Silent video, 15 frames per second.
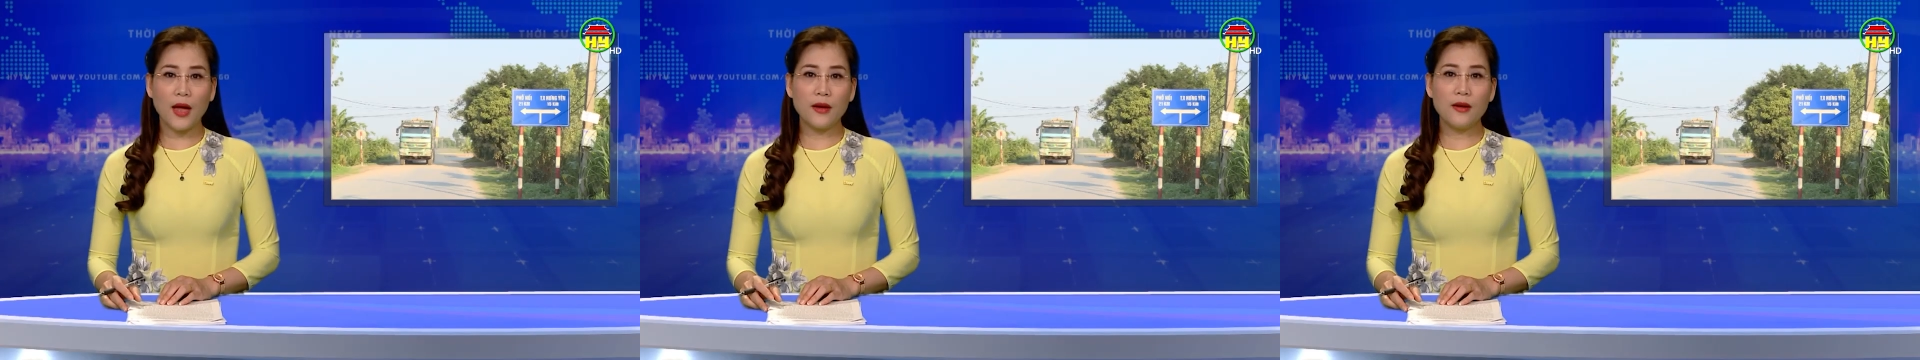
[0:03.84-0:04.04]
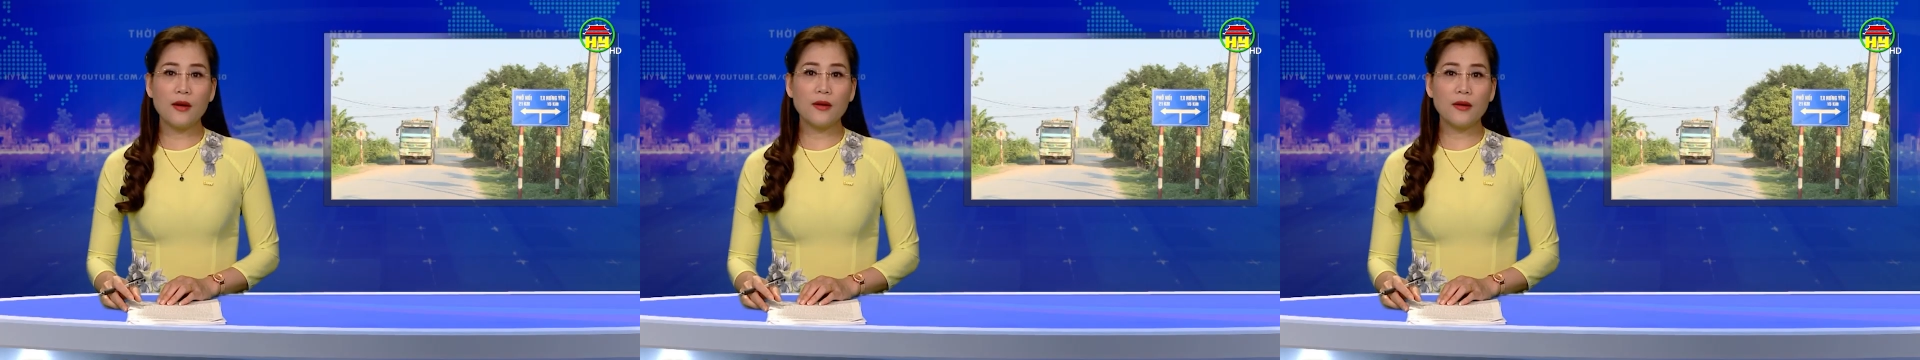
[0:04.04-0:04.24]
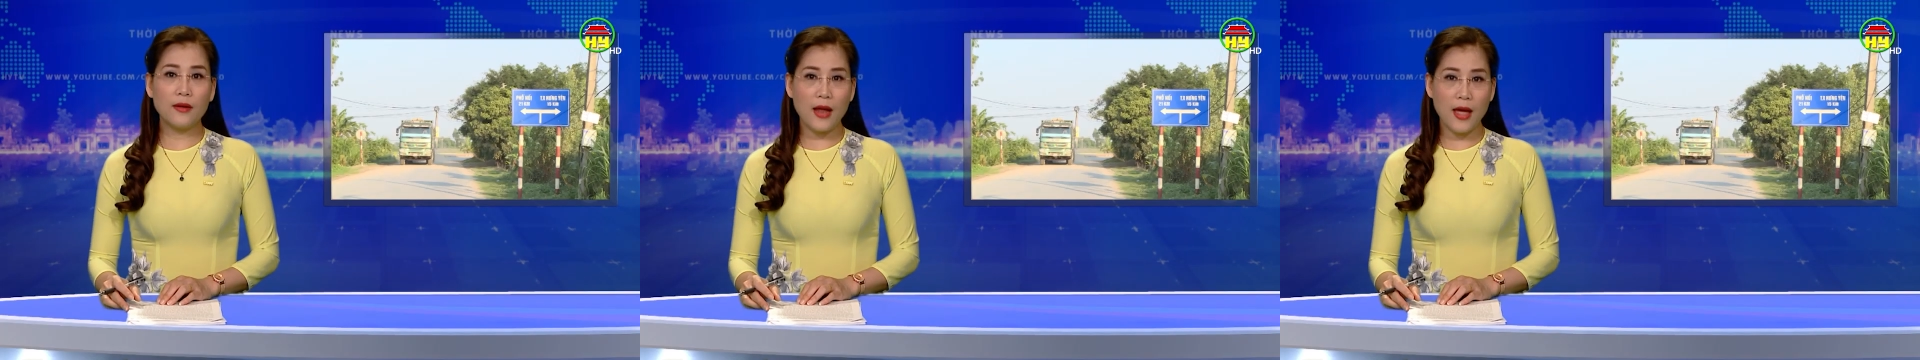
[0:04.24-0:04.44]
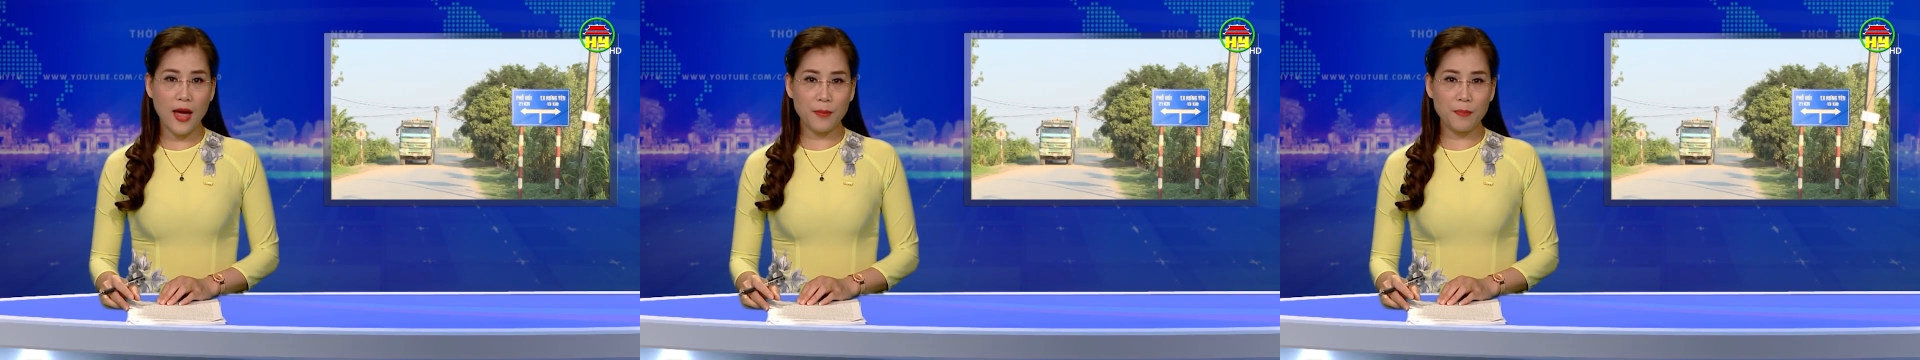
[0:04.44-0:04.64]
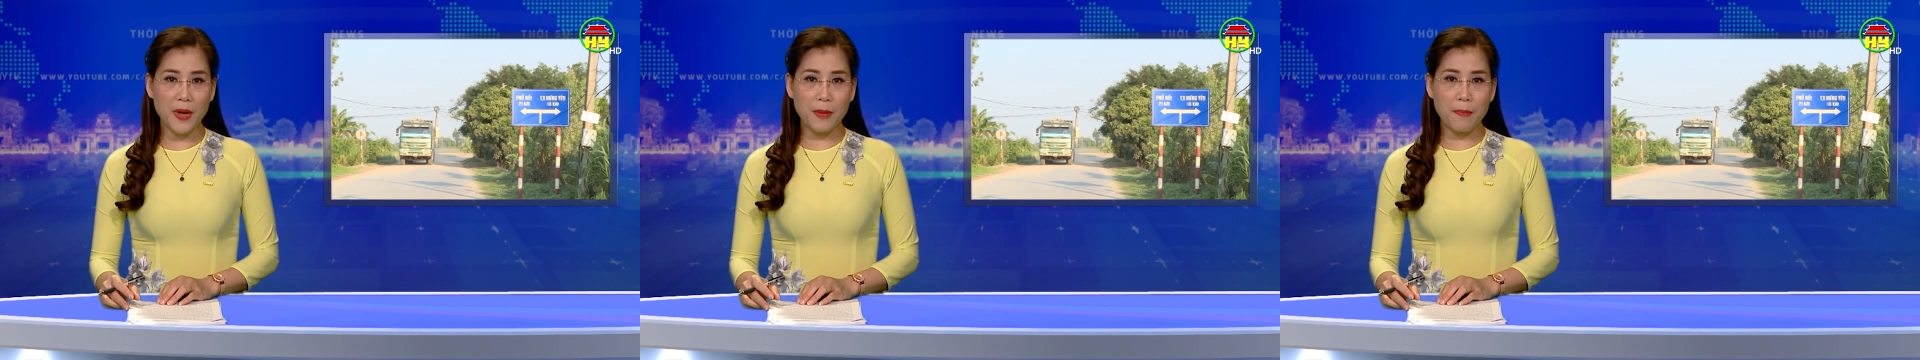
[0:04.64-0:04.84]
Tại đường
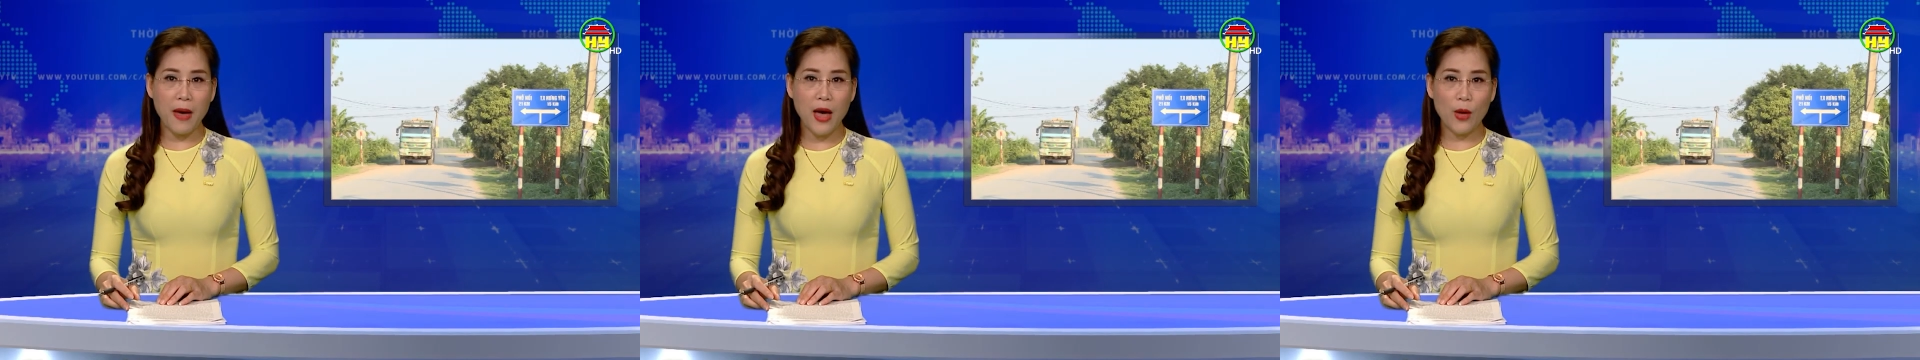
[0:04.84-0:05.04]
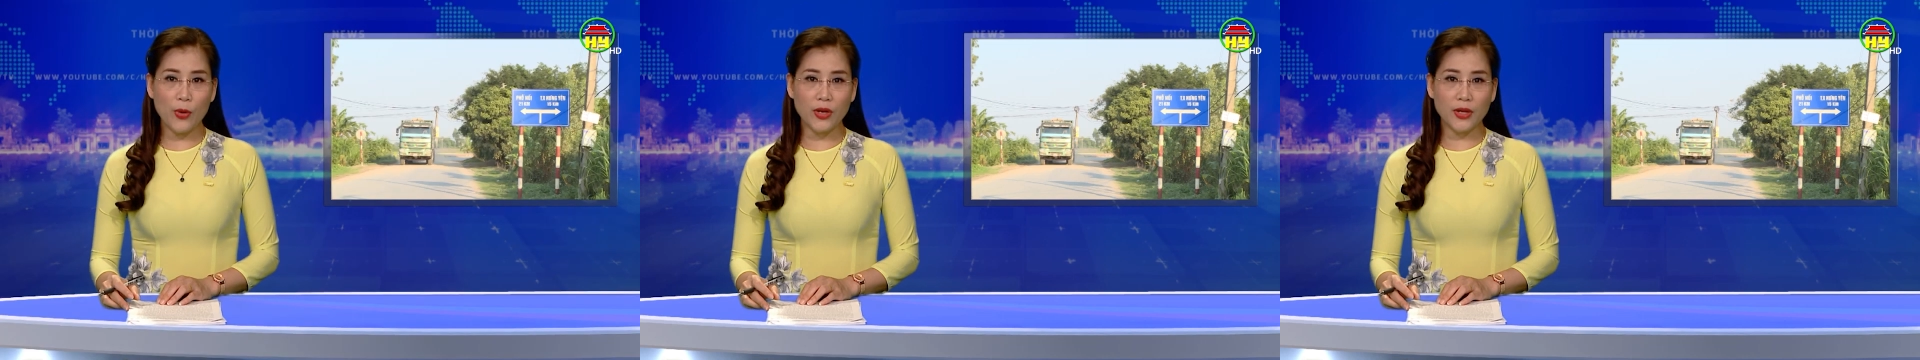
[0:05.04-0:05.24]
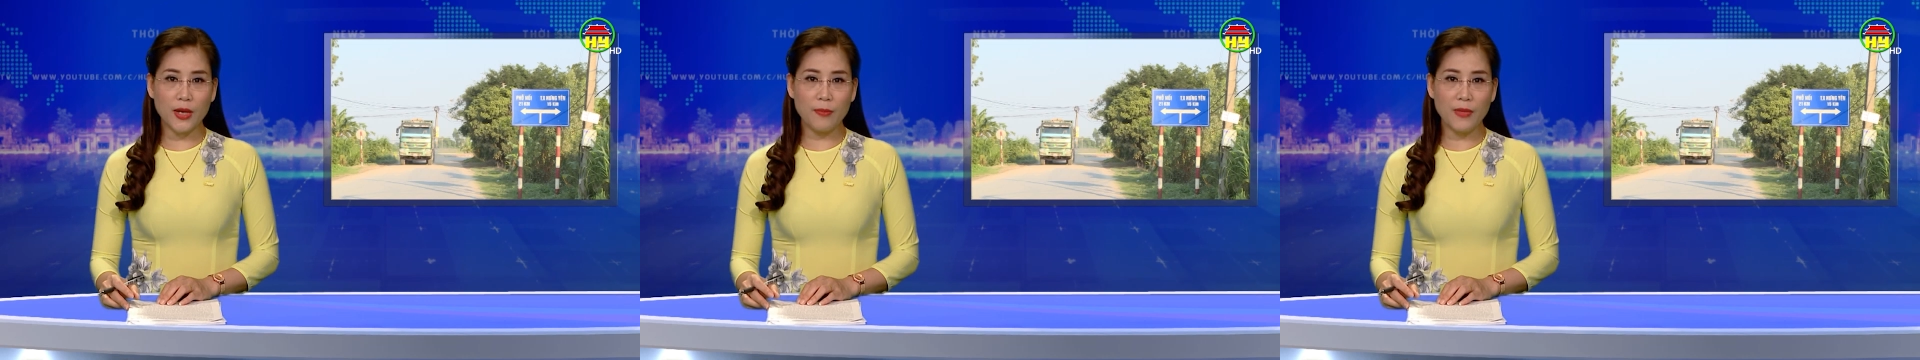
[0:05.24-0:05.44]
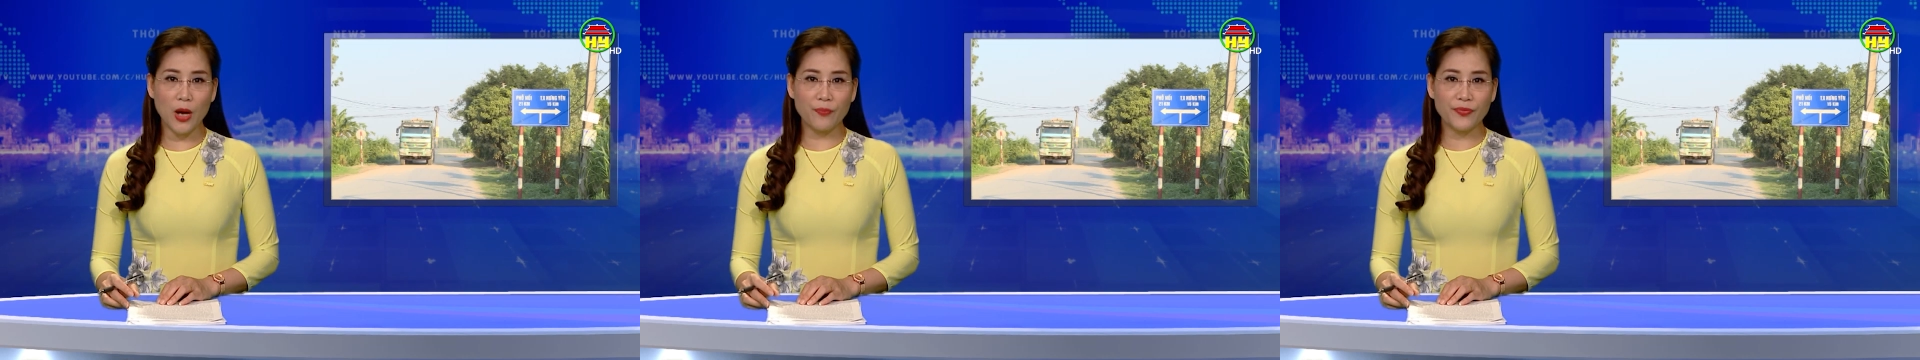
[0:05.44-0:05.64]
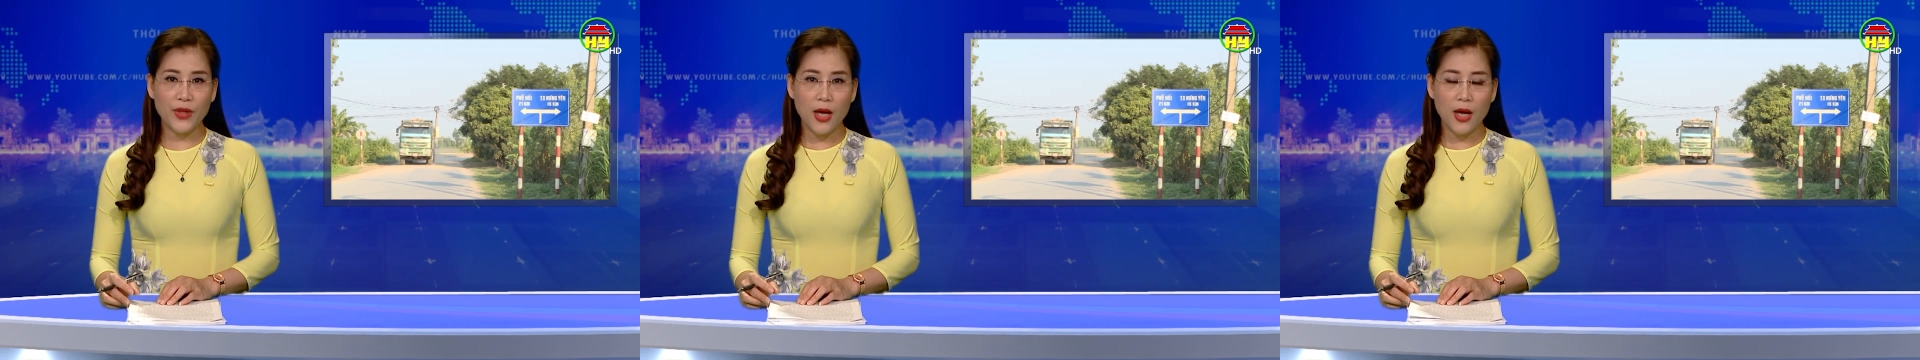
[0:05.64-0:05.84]
DH73 huyện Kim
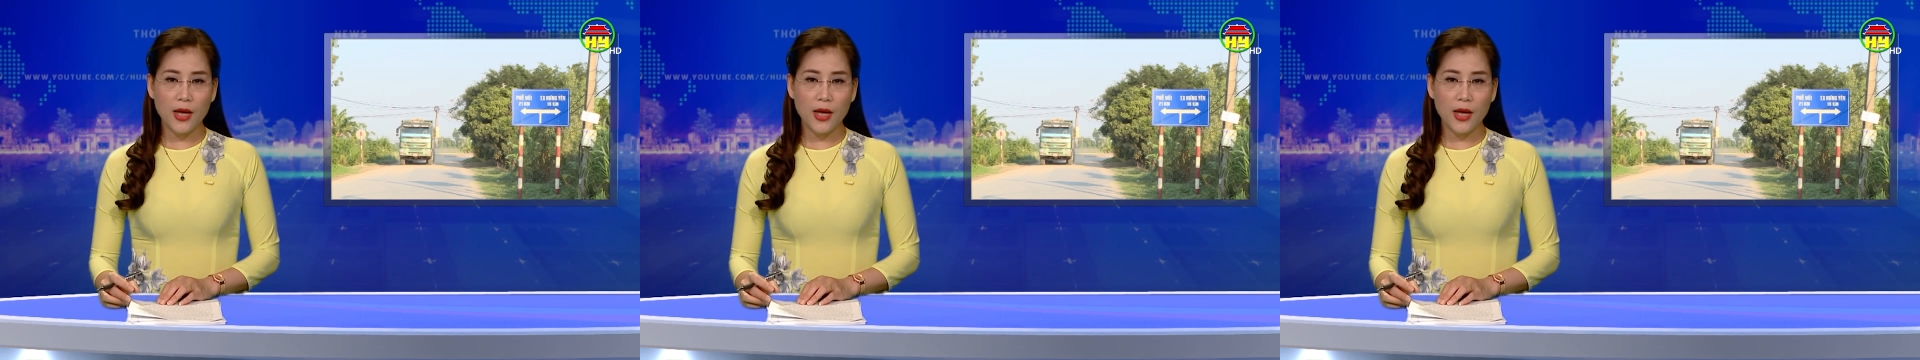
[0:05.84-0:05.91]
Động,